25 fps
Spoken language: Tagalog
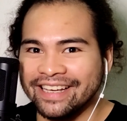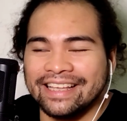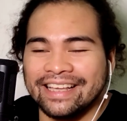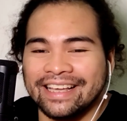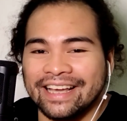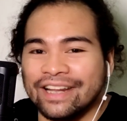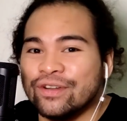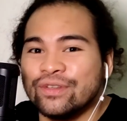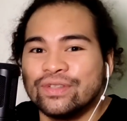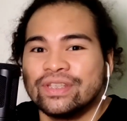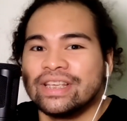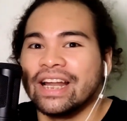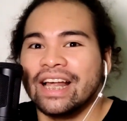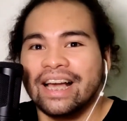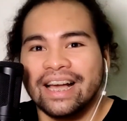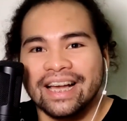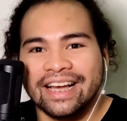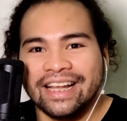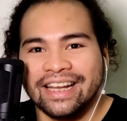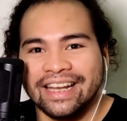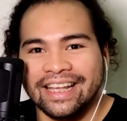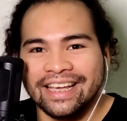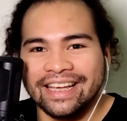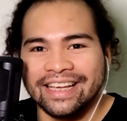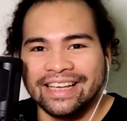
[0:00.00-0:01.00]
Ganun sila
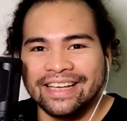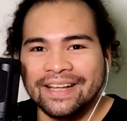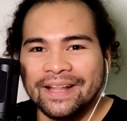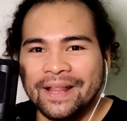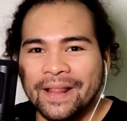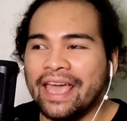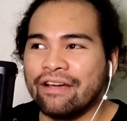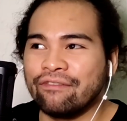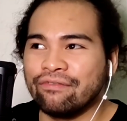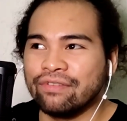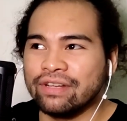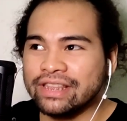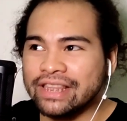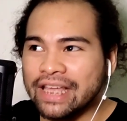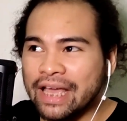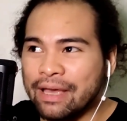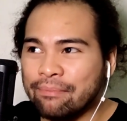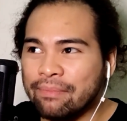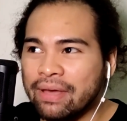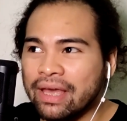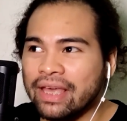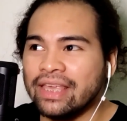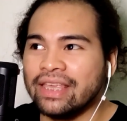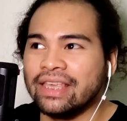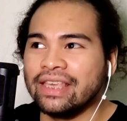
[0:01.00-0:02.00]
kagaling. Every
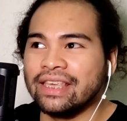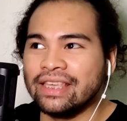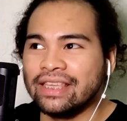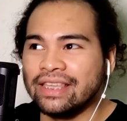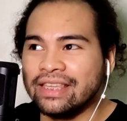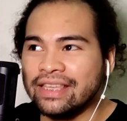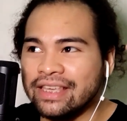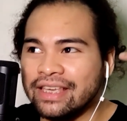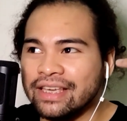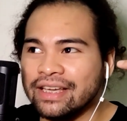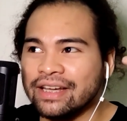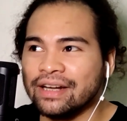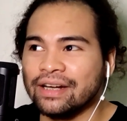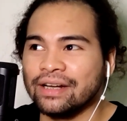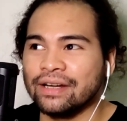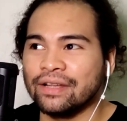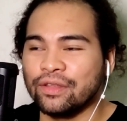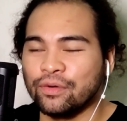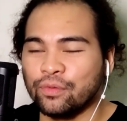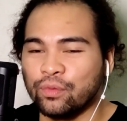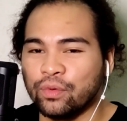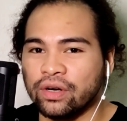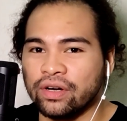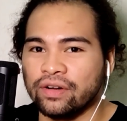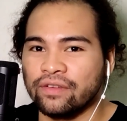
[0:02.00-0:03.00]
time I hear
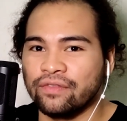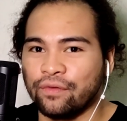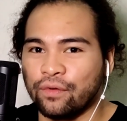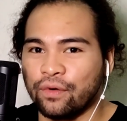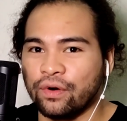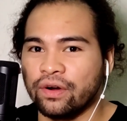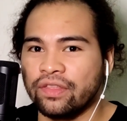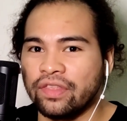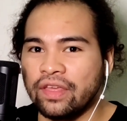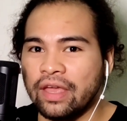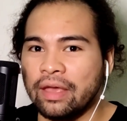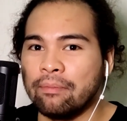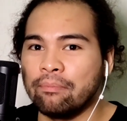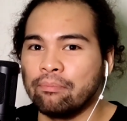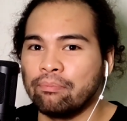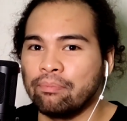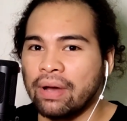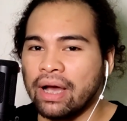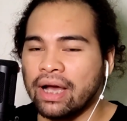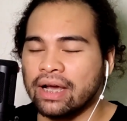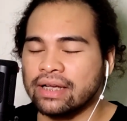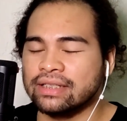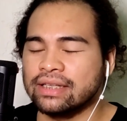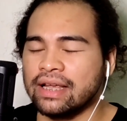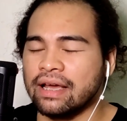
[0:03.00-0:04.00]
the word fourth
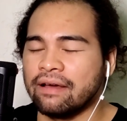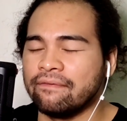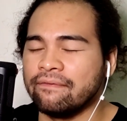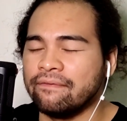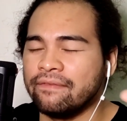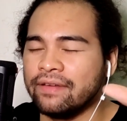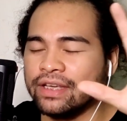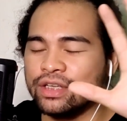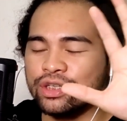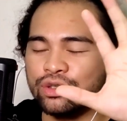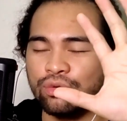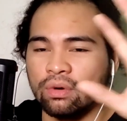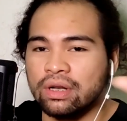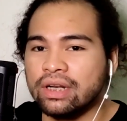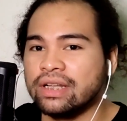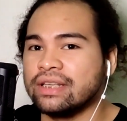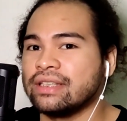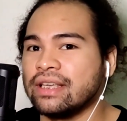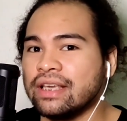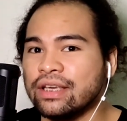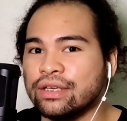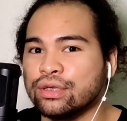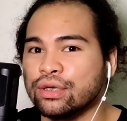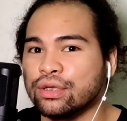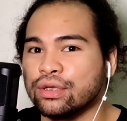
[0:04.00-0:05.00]
impact, ang
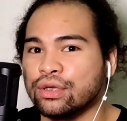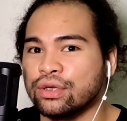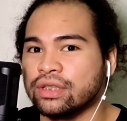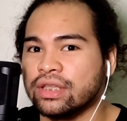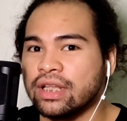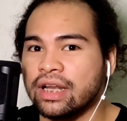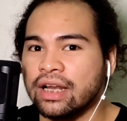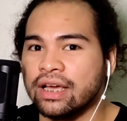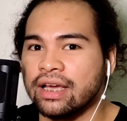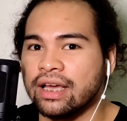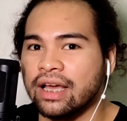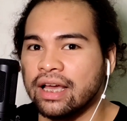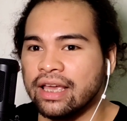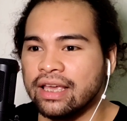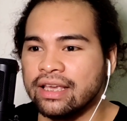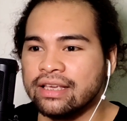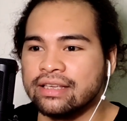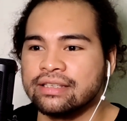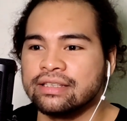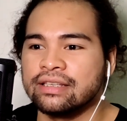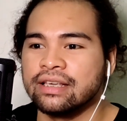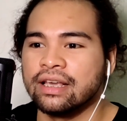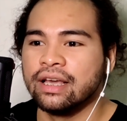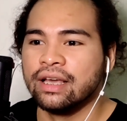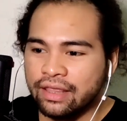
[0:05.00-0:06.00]
visualization ko talaga
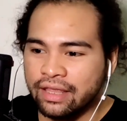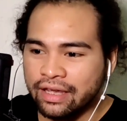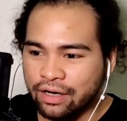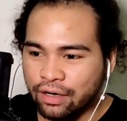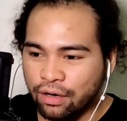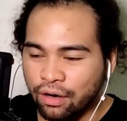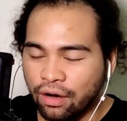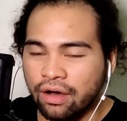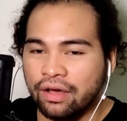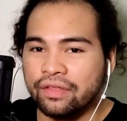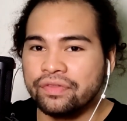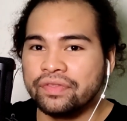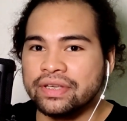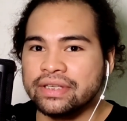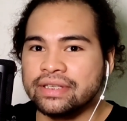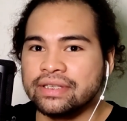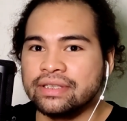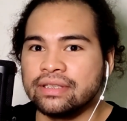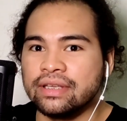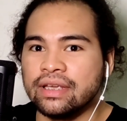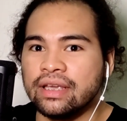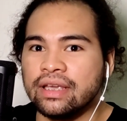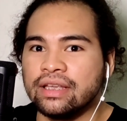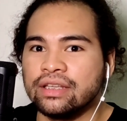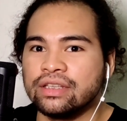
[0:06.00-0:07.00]
is they're on the
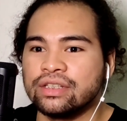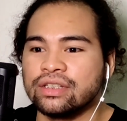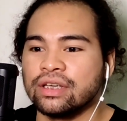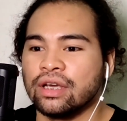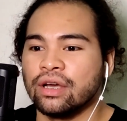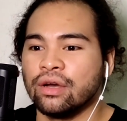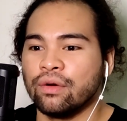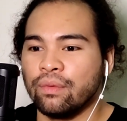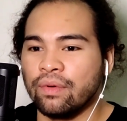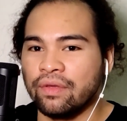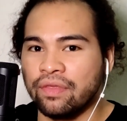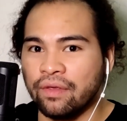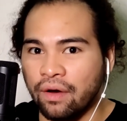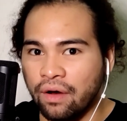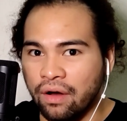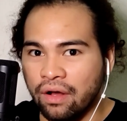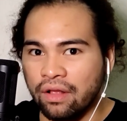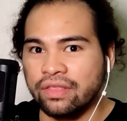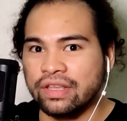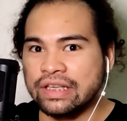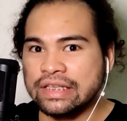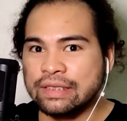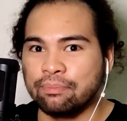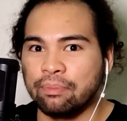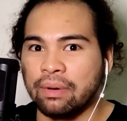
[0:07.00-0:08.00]
stage with
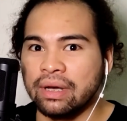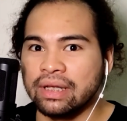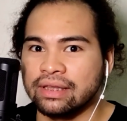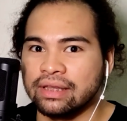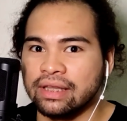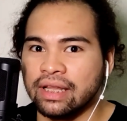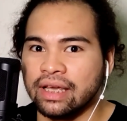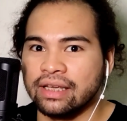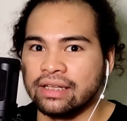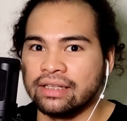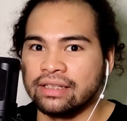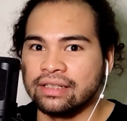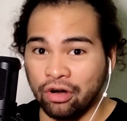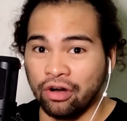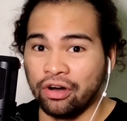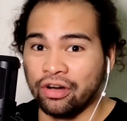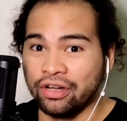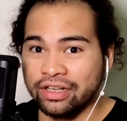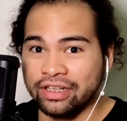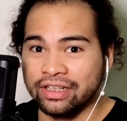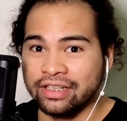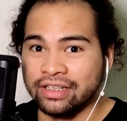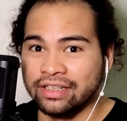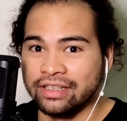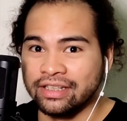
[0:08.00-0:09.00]
all the spotlight
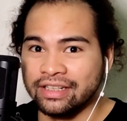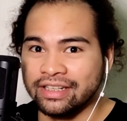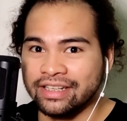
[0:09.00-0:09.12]
on.